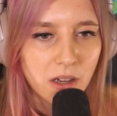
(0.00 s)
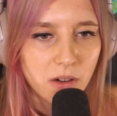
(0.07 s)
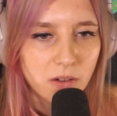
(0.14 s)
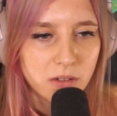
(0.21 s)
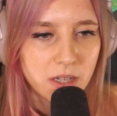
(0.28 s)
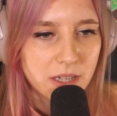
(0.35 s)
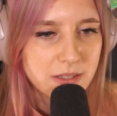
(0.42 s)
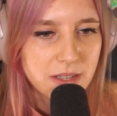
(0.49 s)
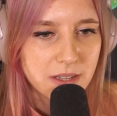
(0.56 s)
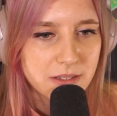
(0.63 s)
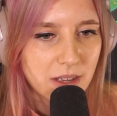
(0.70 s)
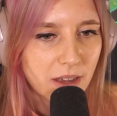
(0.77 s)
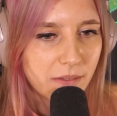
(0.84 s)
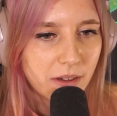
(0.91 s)
Und das hier
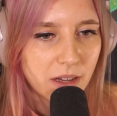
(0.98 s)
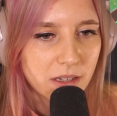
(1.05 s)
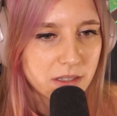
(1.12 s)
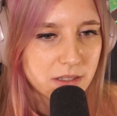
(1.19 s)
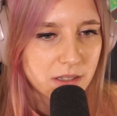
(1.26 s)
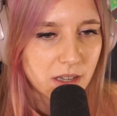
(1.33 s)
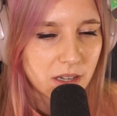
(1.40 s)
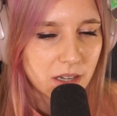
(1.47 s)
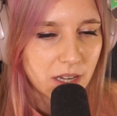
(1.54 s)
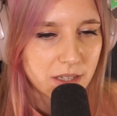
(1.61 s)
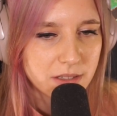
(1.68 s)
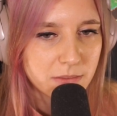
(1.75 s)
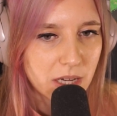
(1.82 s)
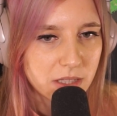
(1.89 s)
ist einfach das gerade
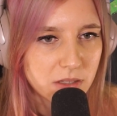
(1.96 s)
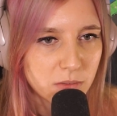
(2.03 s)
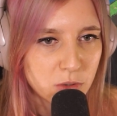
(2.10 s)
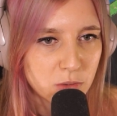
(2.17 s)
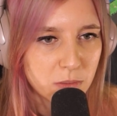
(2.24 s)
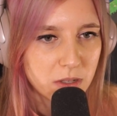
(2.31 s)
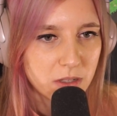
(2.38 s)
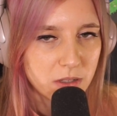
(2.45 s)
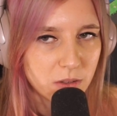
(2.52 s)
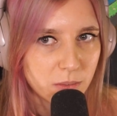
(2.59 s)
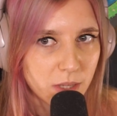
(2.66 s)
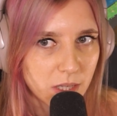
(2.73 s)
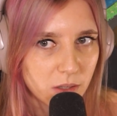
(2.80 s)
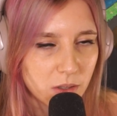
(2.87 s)
ASMR zum Spielen. Oh
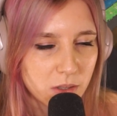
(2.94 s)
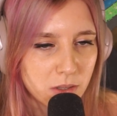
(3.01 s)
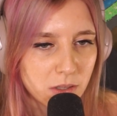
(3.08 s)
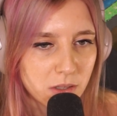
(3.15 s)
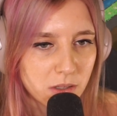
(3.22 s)
mein Gott.